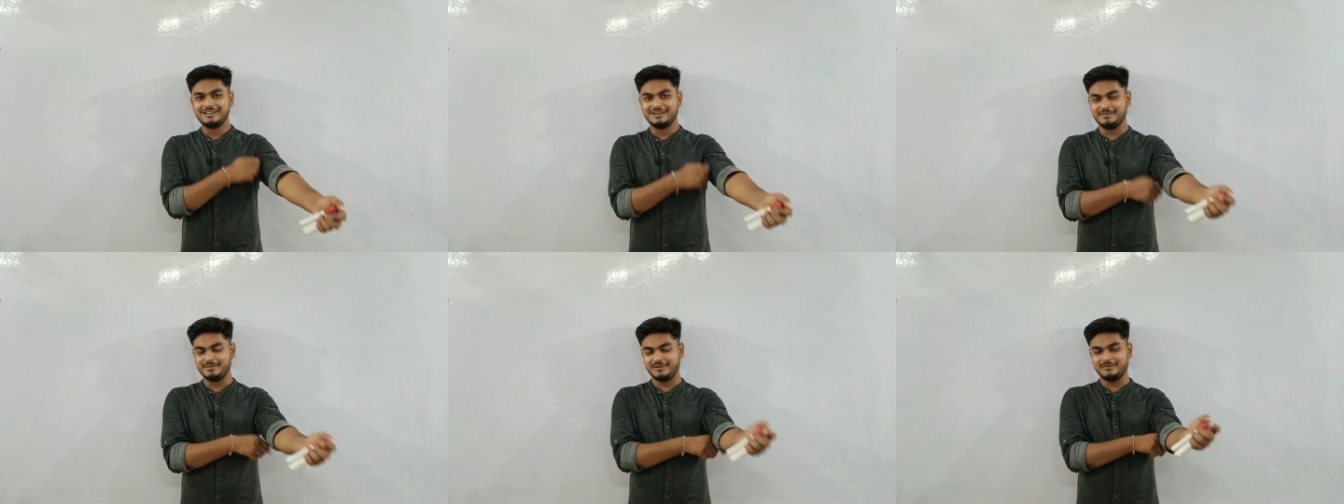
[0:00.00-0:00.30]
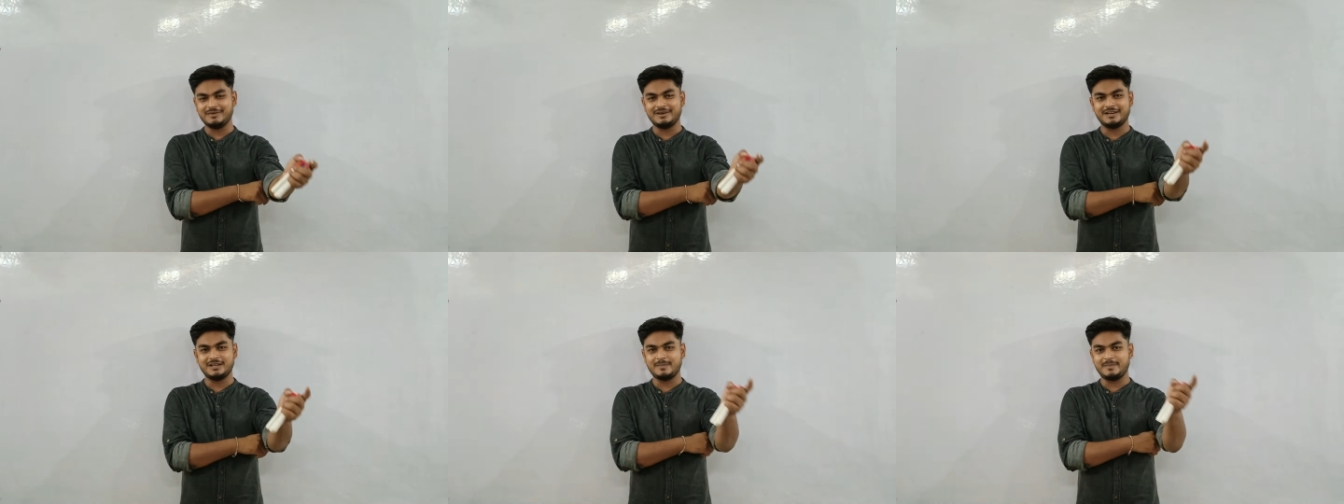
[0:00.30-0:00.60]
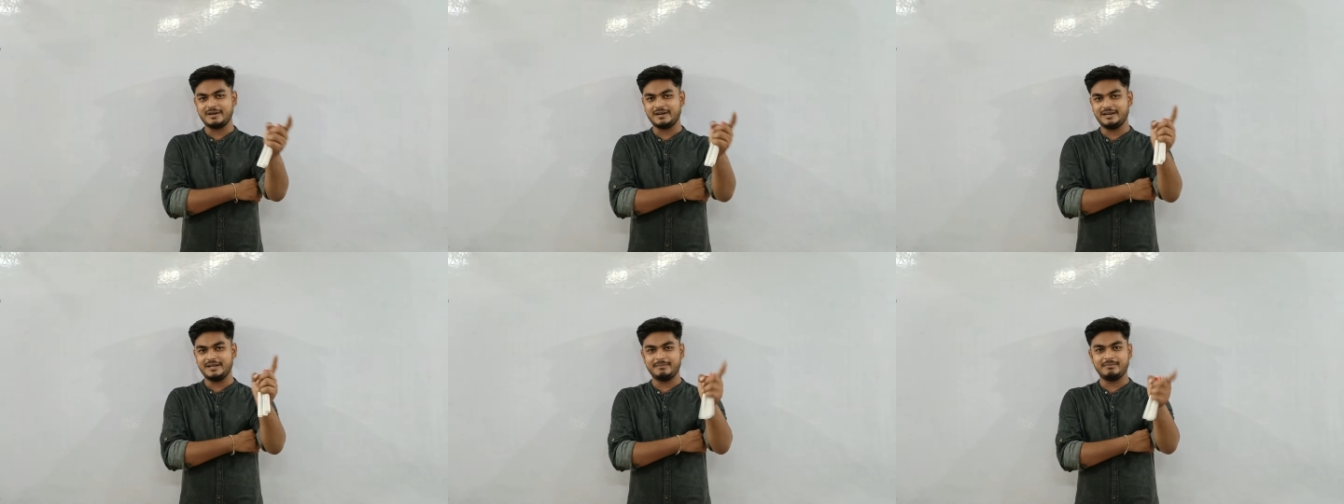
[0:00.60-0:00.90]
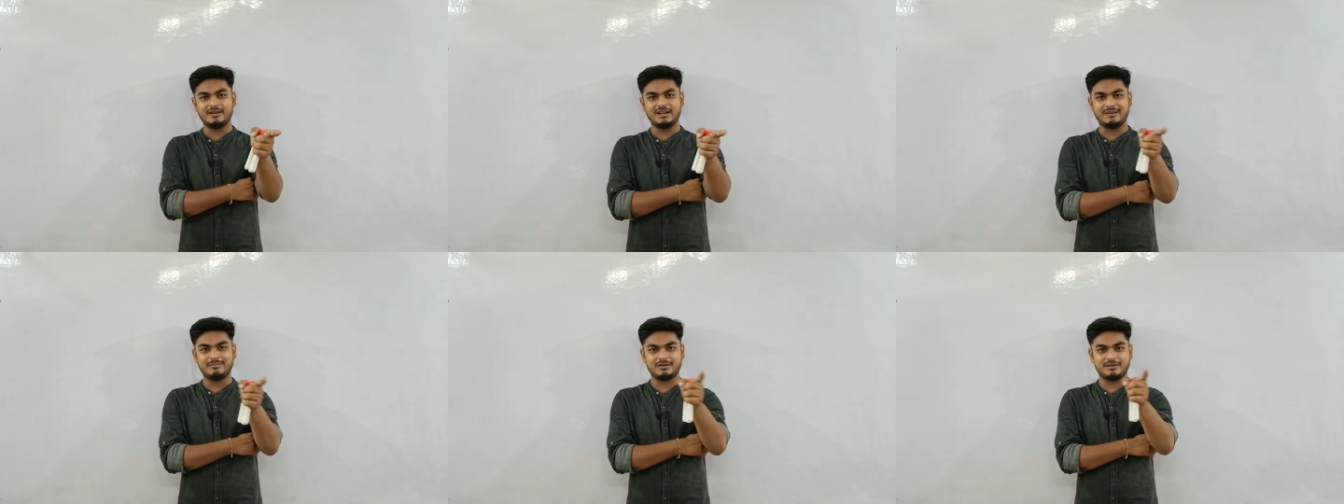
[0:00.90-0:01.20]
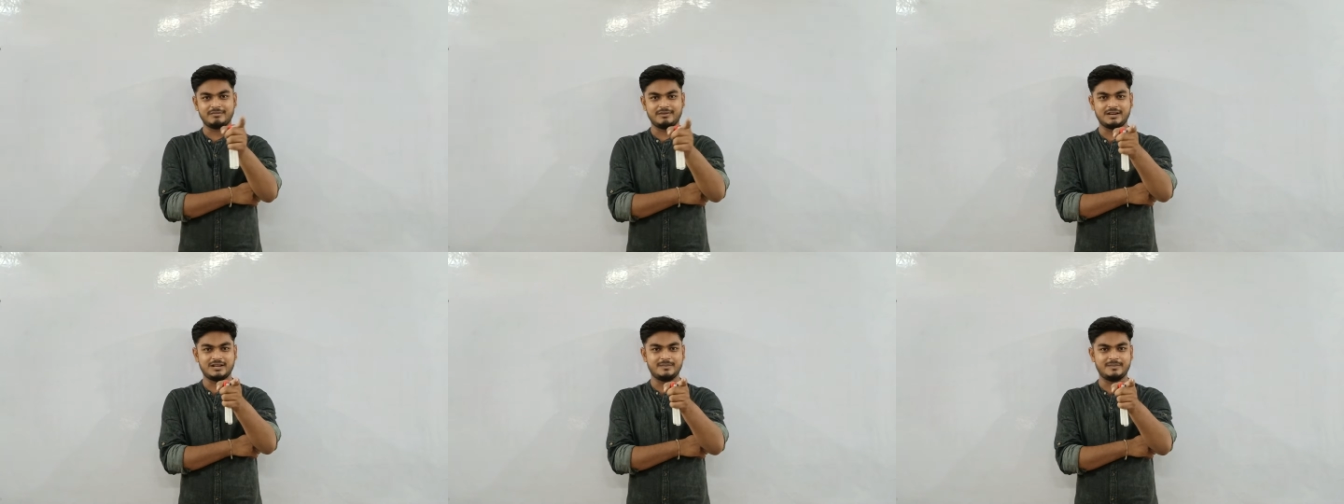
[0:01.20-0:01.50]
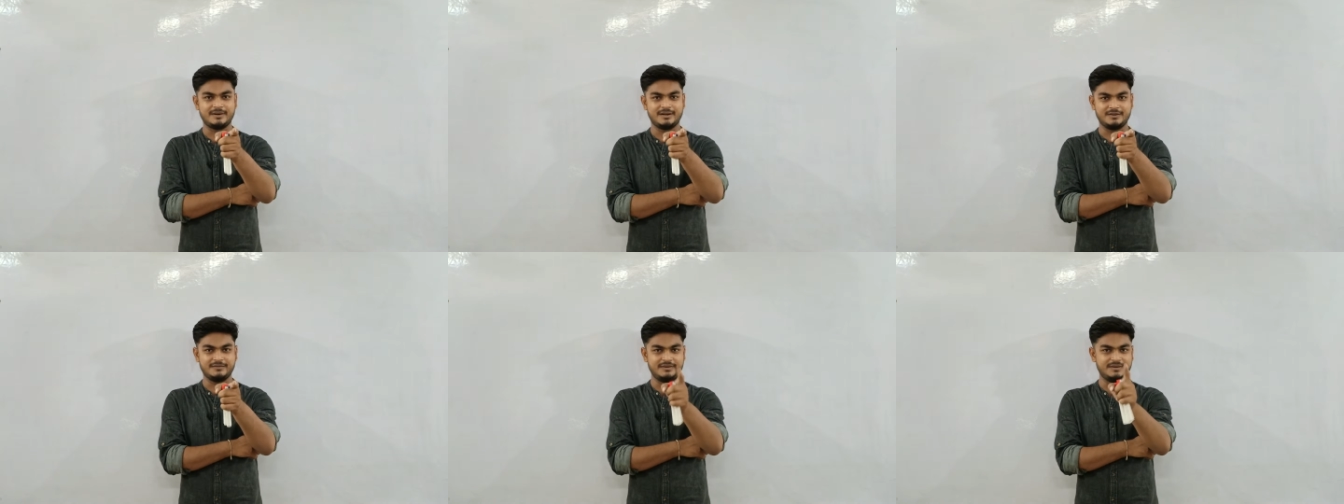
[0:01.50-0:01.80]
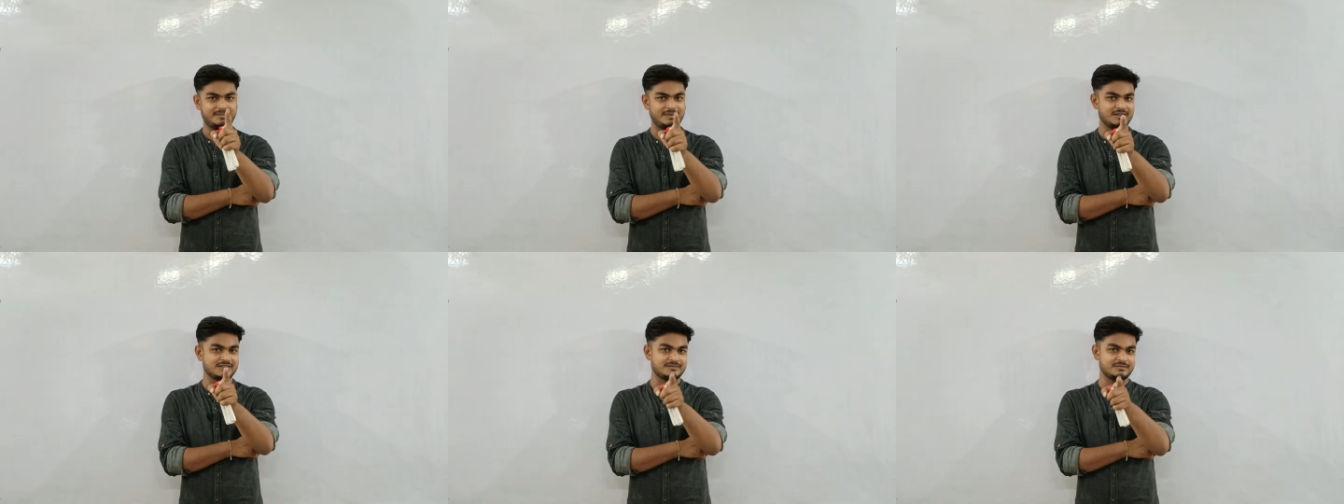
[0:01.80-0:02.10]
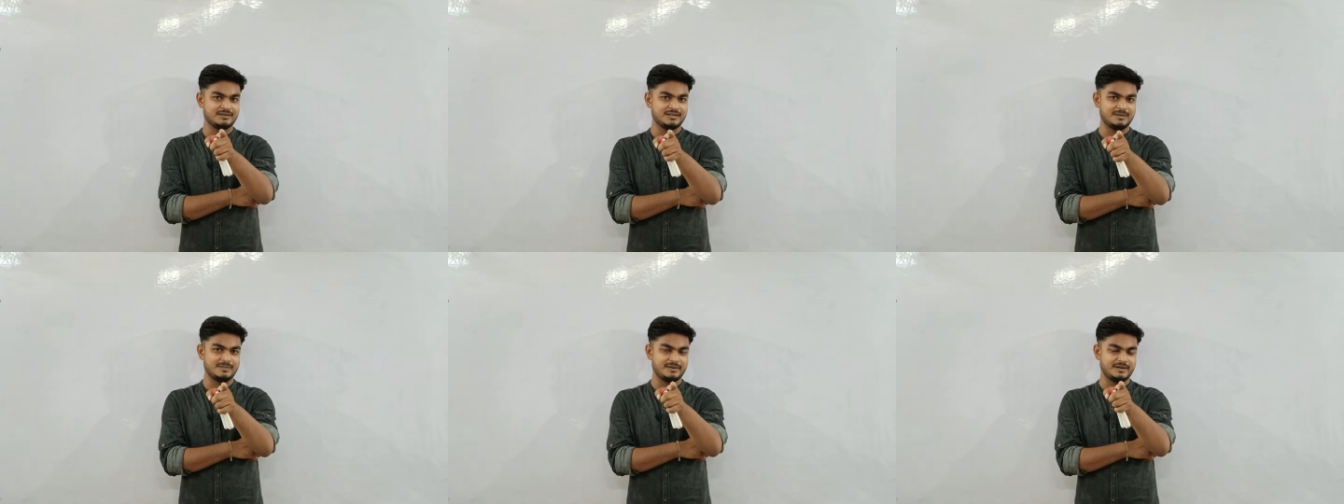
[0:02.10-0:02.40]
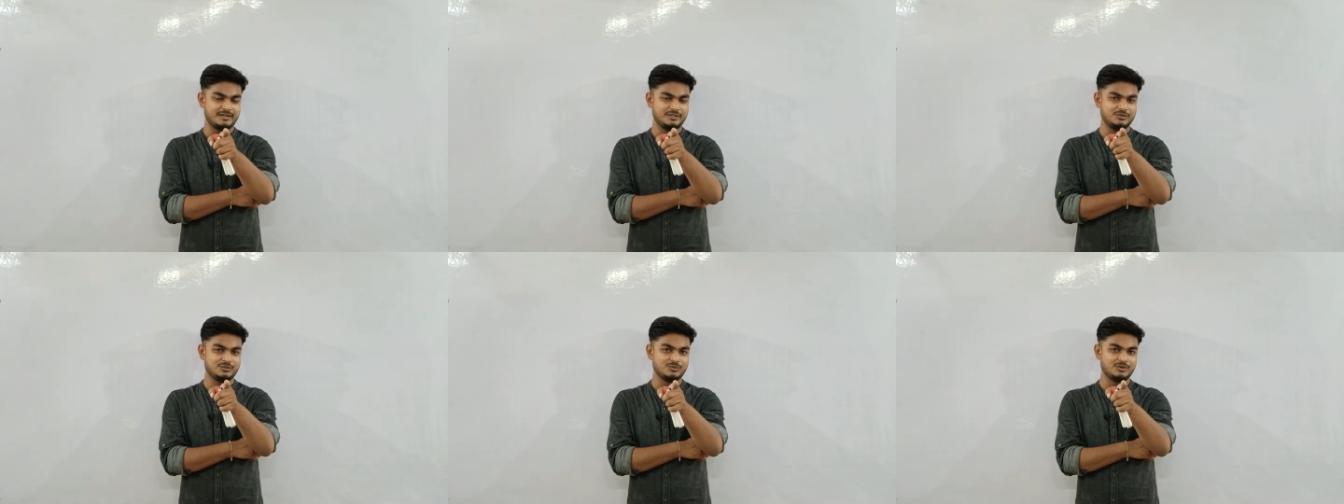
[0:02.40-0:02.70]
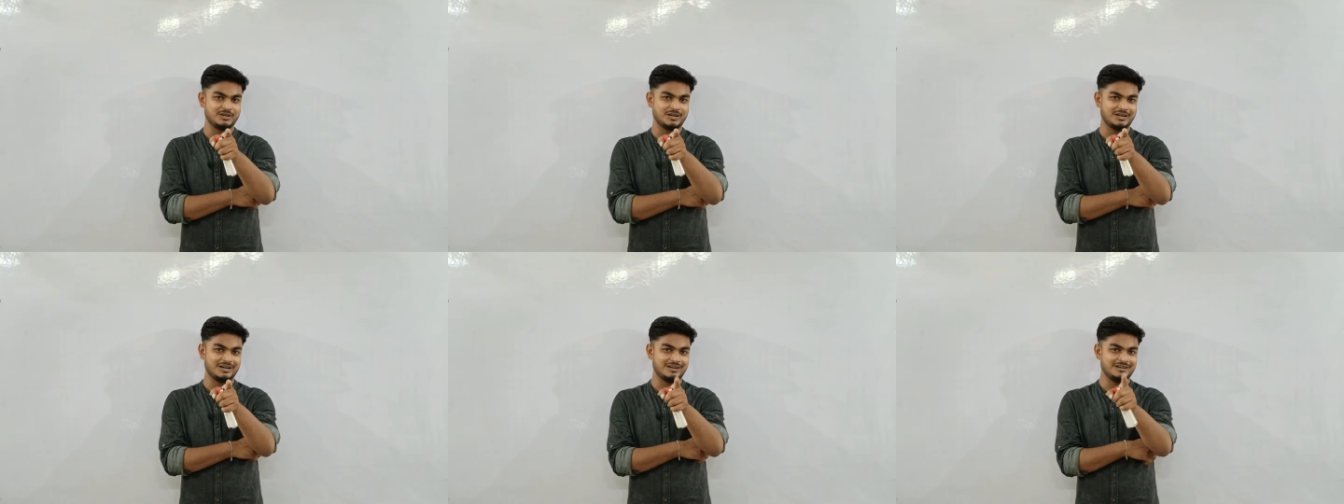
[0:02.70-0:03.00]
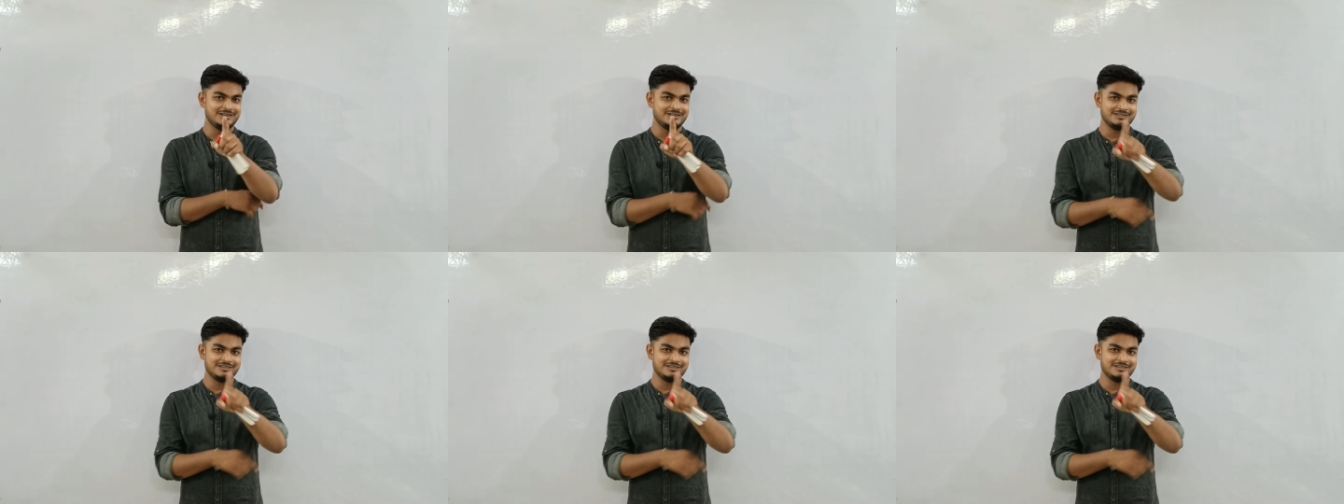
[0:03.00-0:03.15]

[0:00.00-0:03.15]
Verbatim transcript: हमने वन अपान है बराबर वन अपान वी प्लस वन अपान यू का